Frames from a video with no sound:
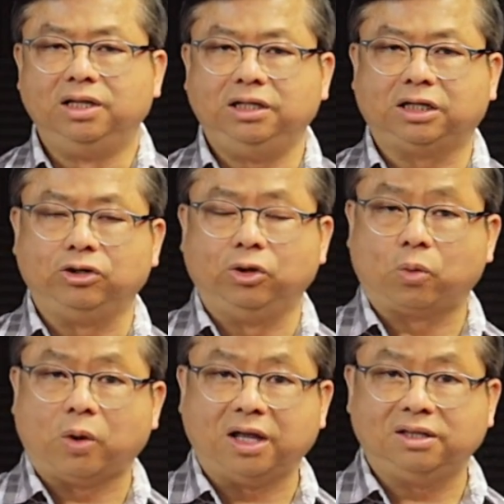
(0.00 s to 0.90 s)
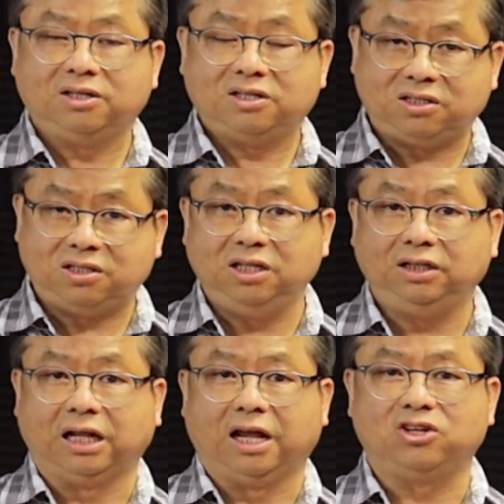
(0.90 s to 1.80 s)
一个有关
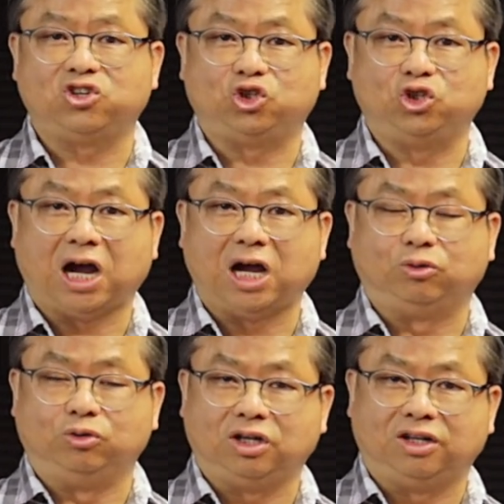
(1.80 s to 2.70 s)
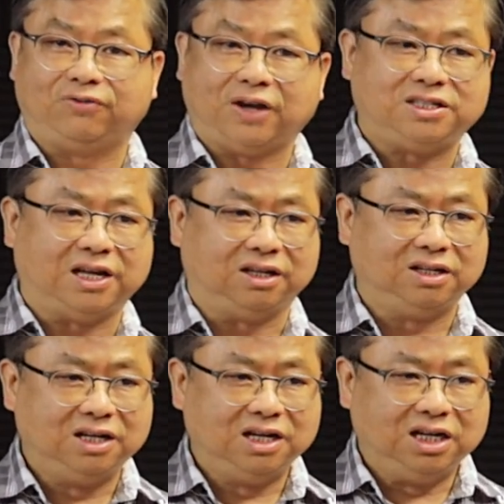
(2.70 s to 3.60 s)
新的石骸古镇的发现，
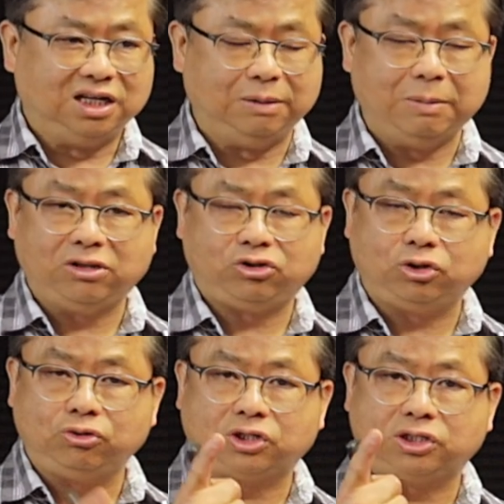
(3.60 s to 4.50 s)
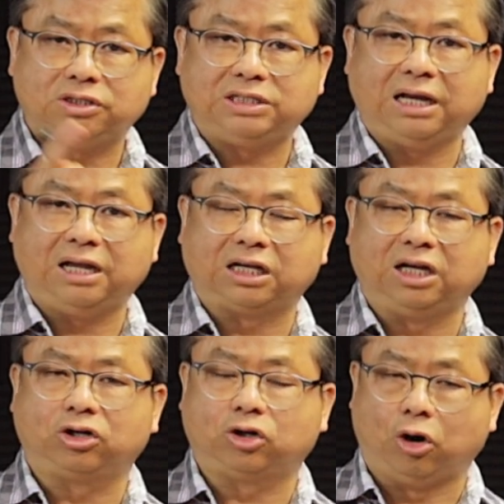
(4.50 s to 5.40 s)
里面就是在那
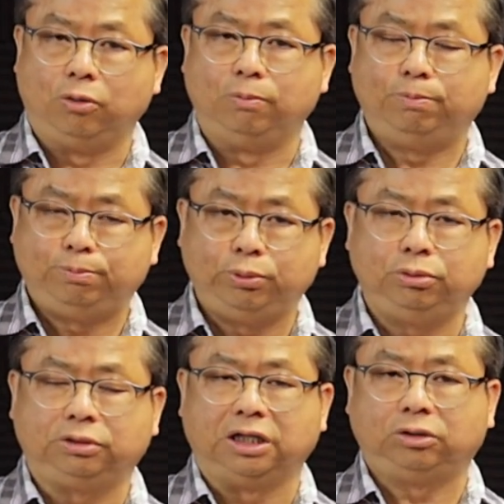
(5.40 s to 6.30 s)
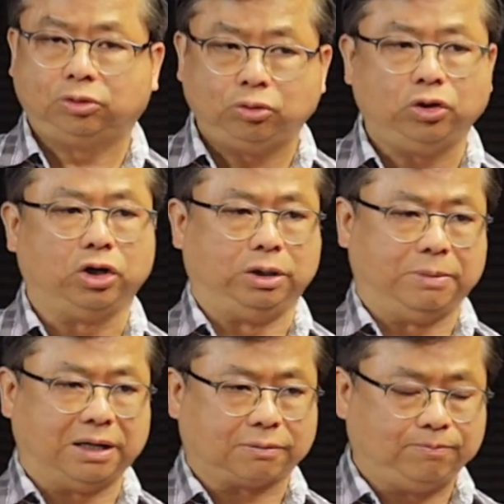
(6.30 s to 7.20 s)
个恐怖的洞穴里
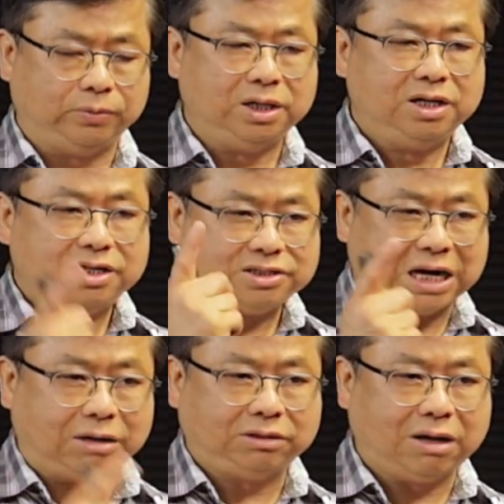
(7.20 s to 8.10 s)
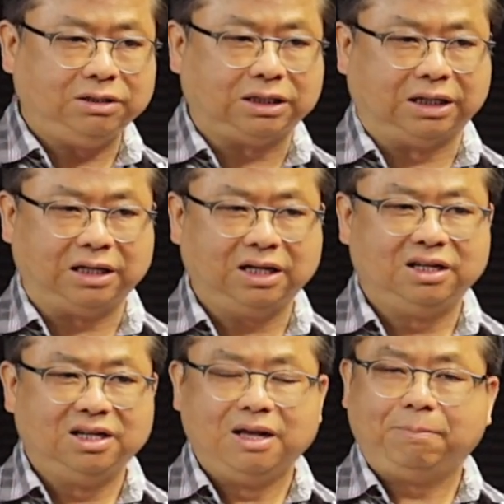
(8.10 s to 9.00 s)
面找到一个呢
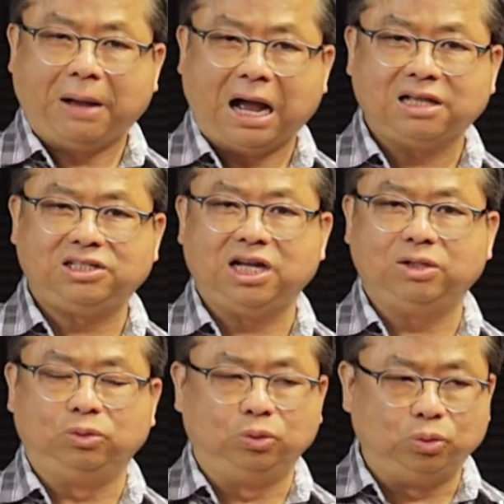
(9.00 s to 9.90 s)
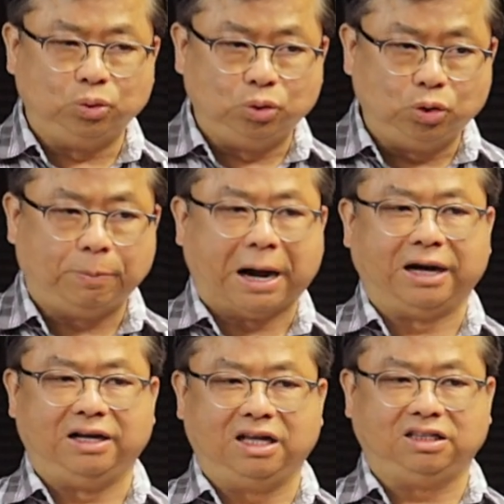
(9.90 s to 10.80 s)
八千五
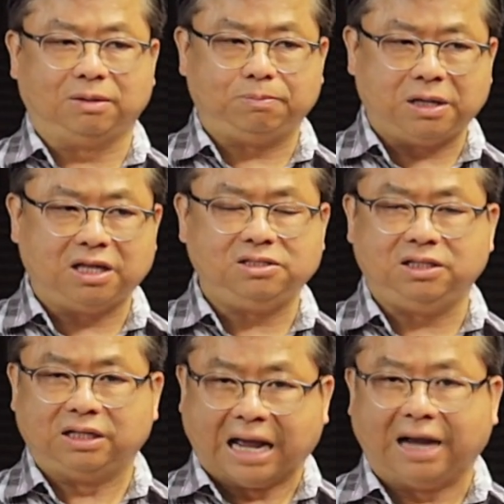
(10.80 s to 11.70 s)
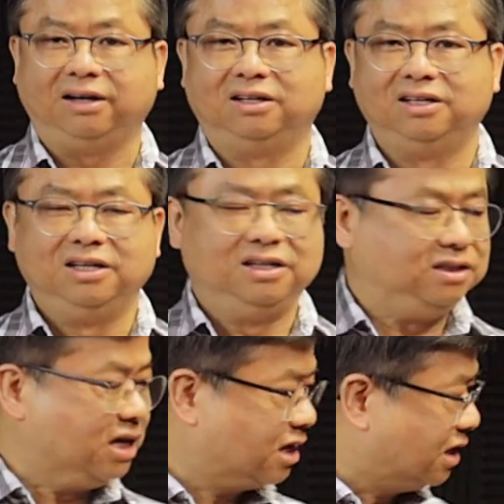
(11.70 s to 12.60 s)
百年的偏激男。
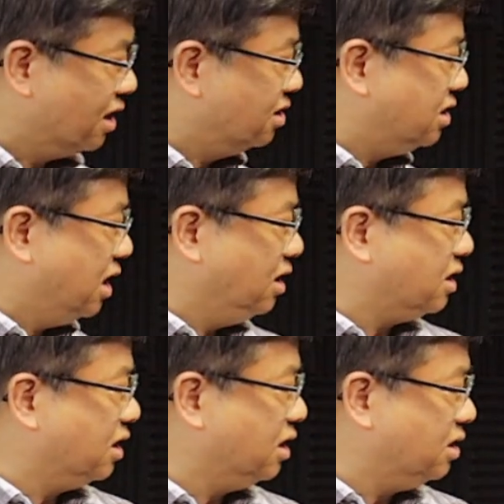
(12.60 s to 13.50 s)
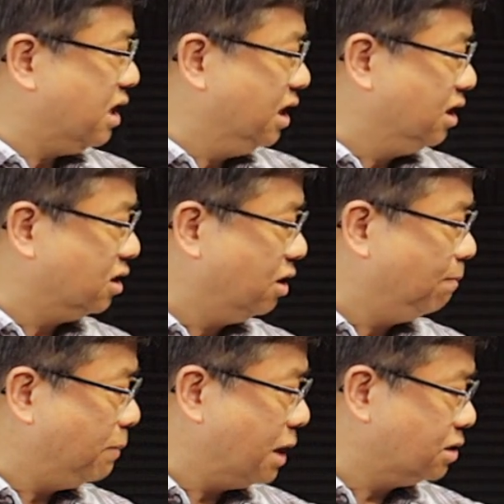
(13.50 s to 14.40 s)
也跟这一个的耶利哥
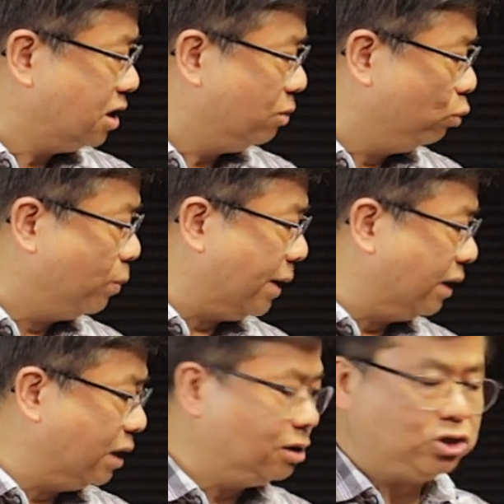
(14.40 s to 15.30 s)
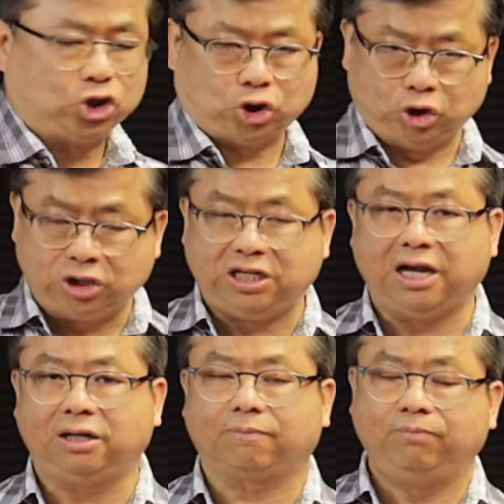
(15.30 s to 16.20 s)
八千五百年时
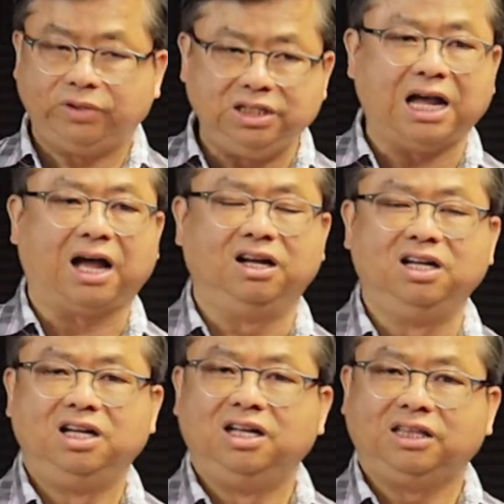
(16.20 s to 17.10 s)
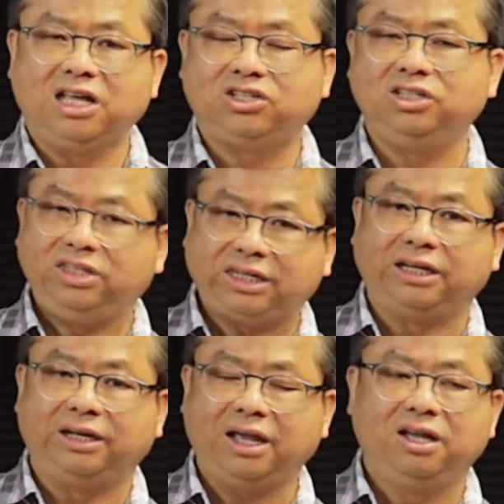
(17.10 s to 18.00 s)
间一样，但是一
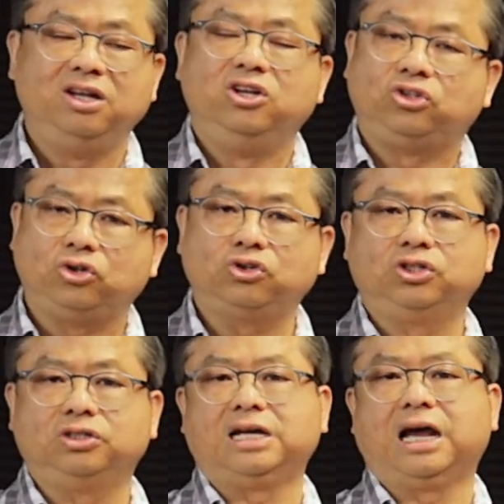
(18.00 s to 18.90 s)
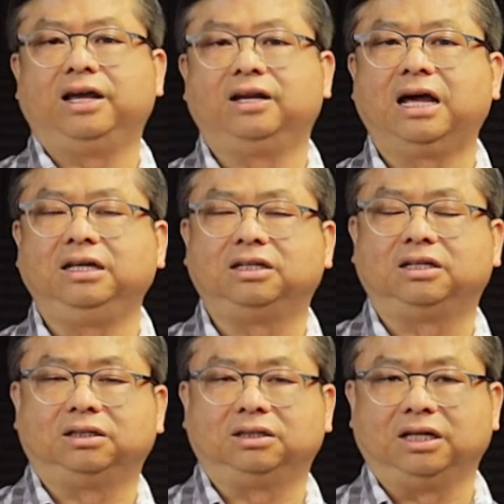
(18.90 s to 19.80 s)
个呢，就是在那一
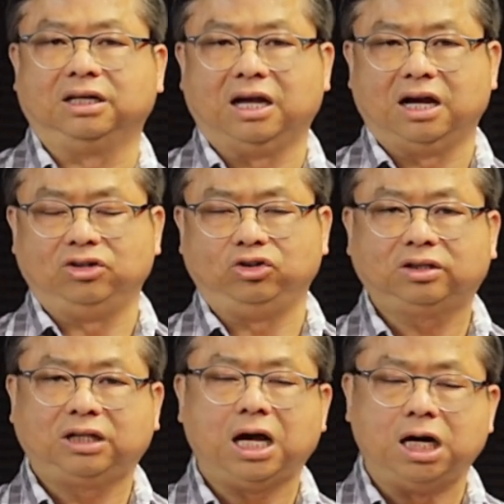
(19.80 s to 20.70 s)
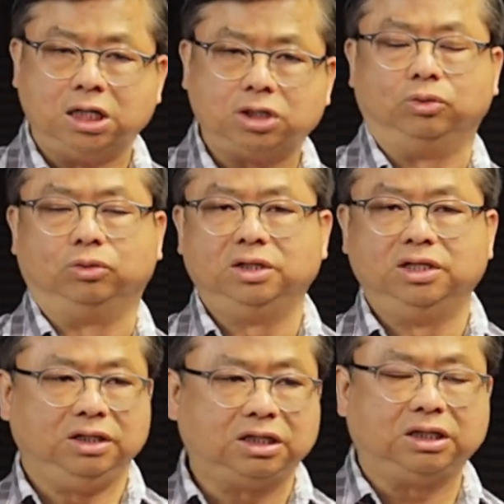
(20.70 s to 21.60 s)
个的呃约旦河谷，
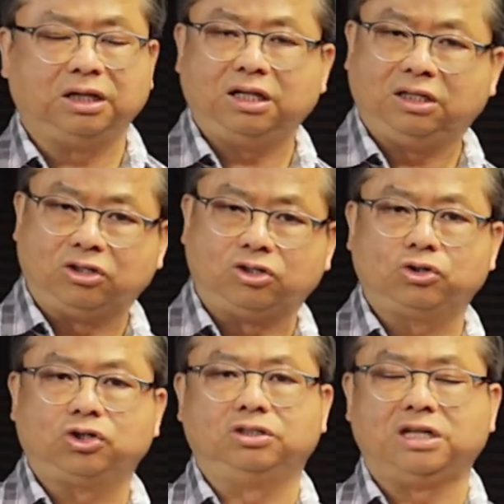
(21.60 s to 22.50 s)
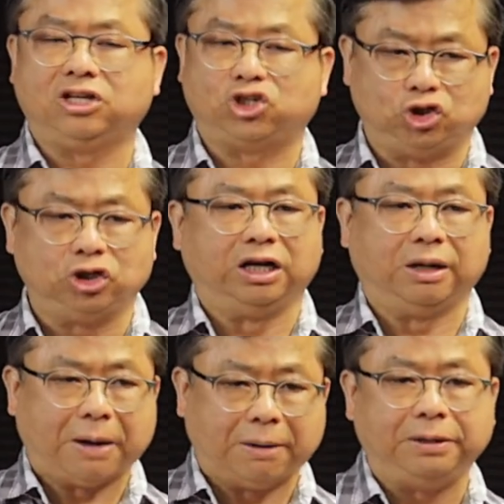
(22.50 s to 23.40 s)
一个呢，也就是在死海
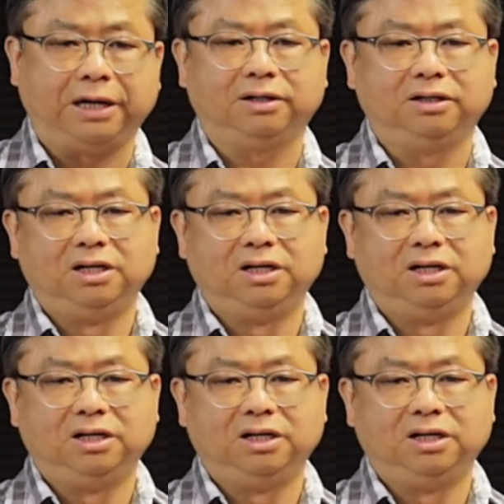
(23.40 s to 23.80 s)
的旁边。